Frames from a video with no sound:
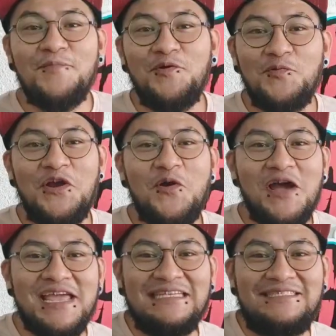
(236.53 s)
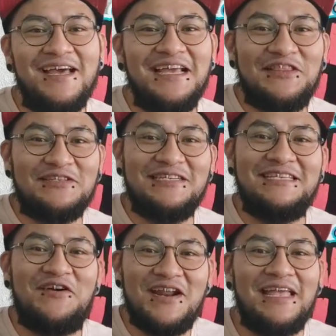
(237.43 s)
Y pues bueno, ahí está, entonces
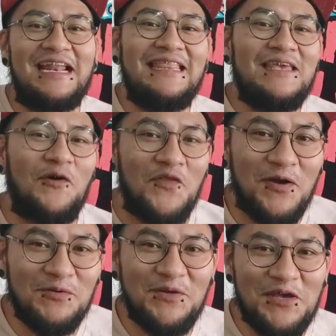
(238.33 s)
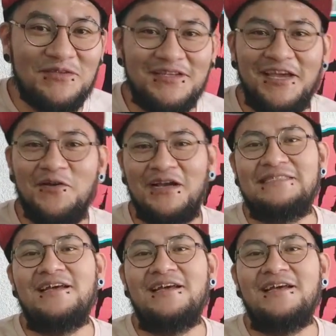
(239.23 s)
de ahora en adelante cuando hagamos videos quiero que